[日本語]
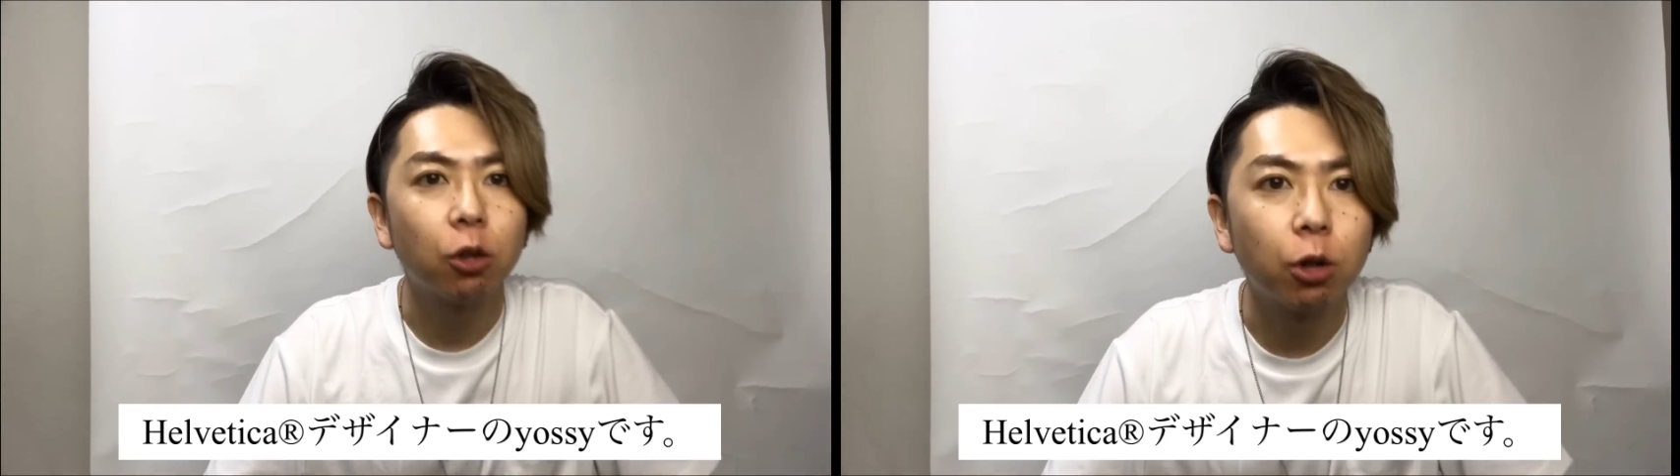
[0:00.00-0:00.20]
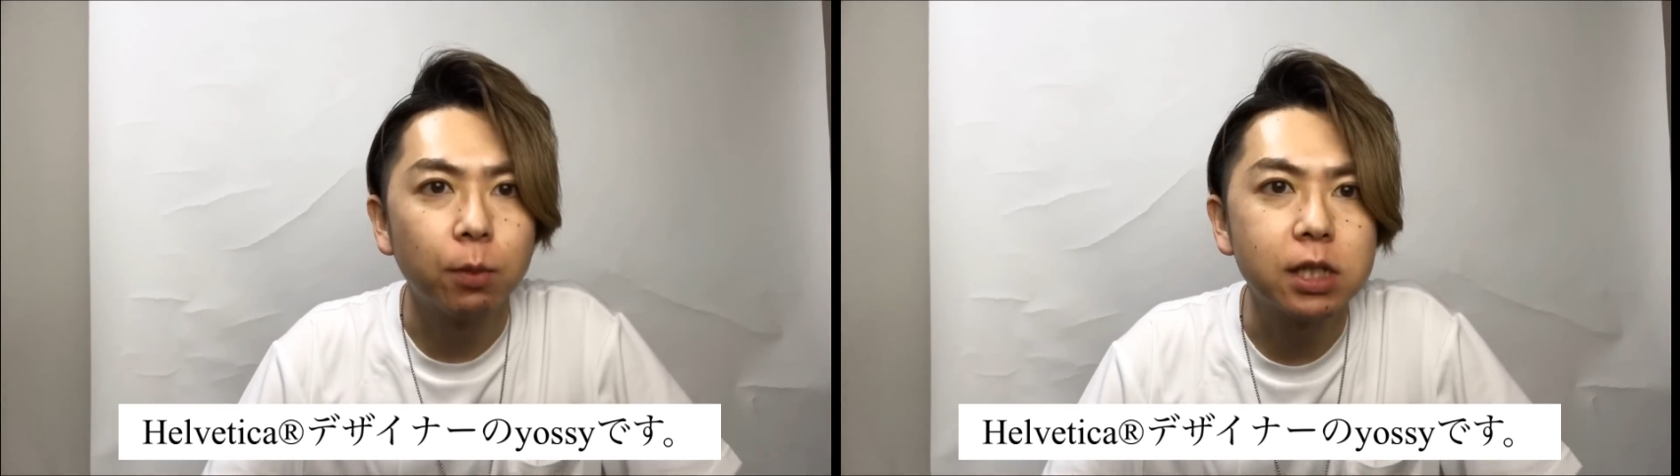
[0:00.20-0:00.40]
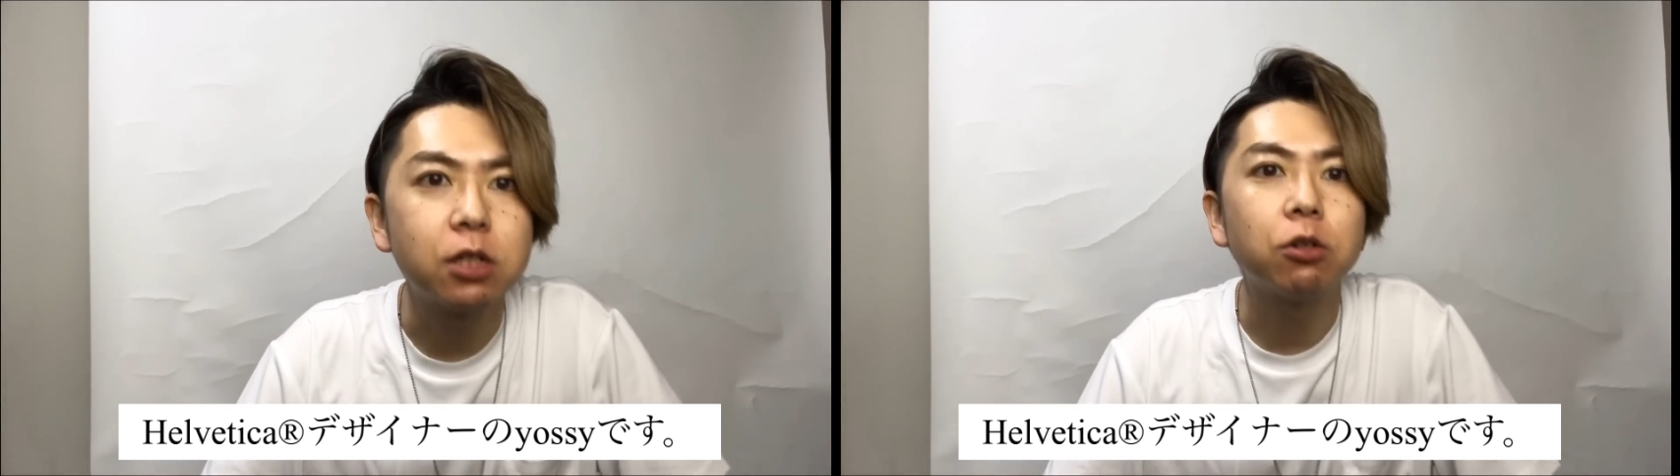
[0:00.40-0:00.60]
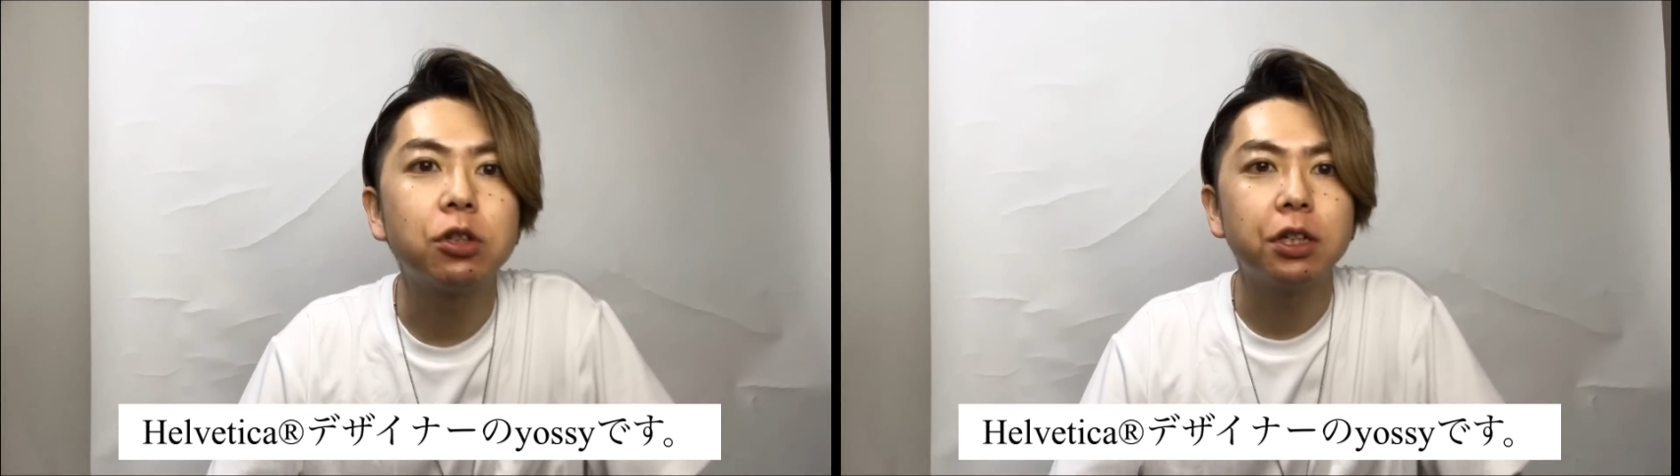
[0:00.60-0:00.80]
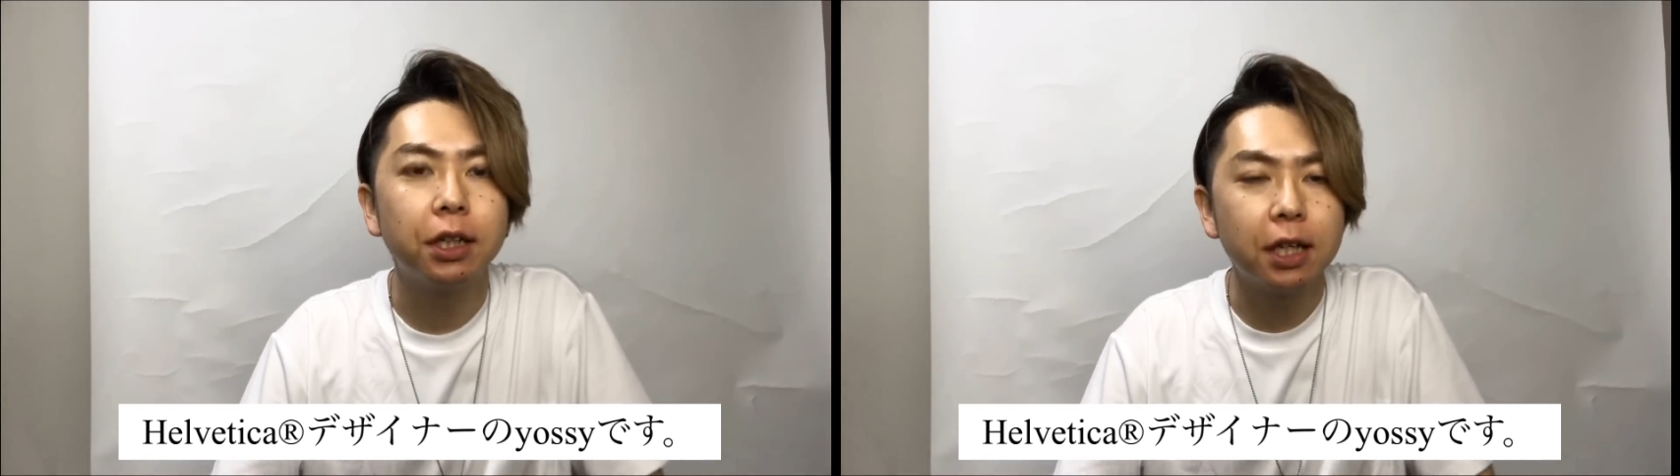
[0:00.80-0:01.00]
ております
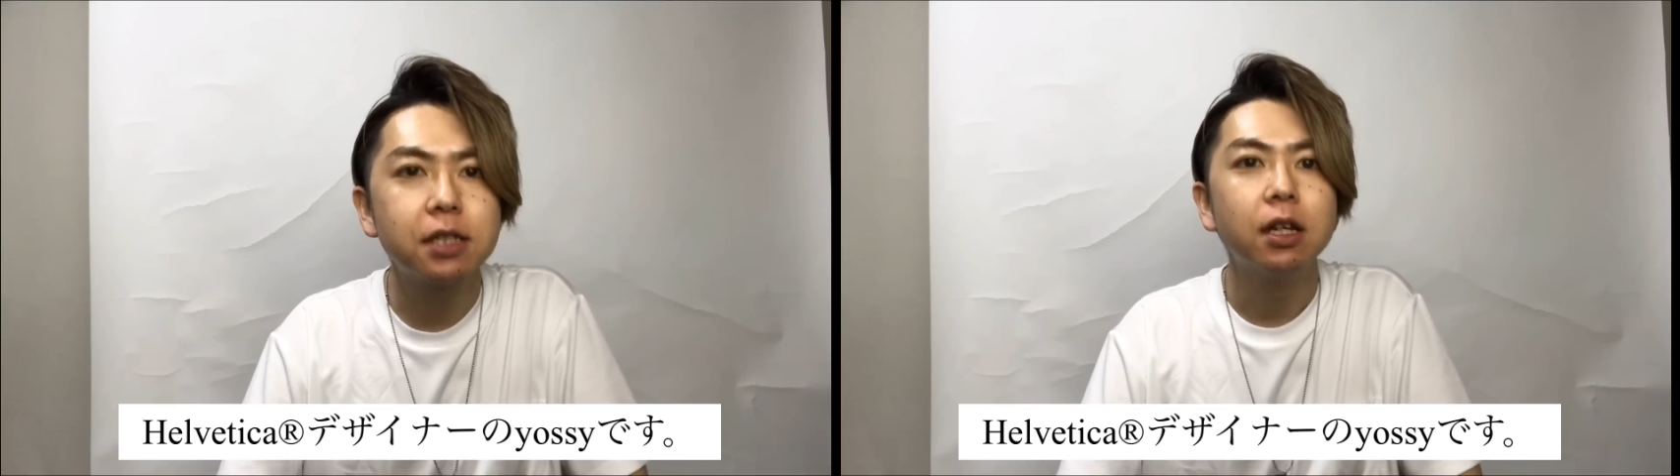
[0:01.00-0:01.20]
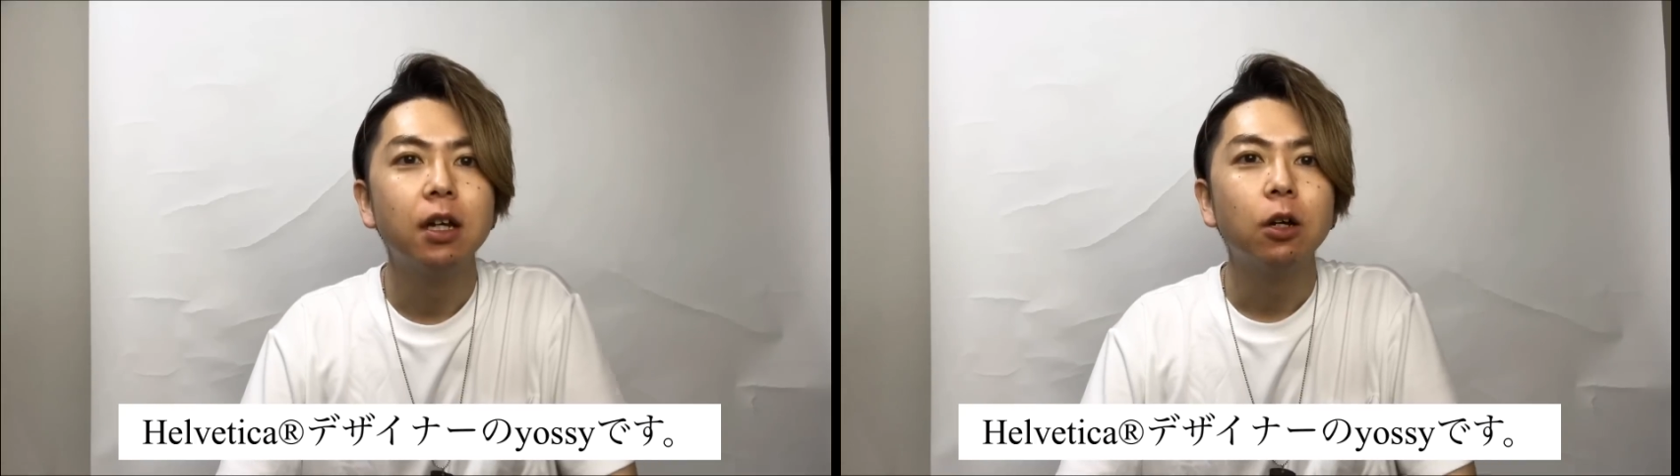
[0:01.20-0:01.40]
ヨッシーです。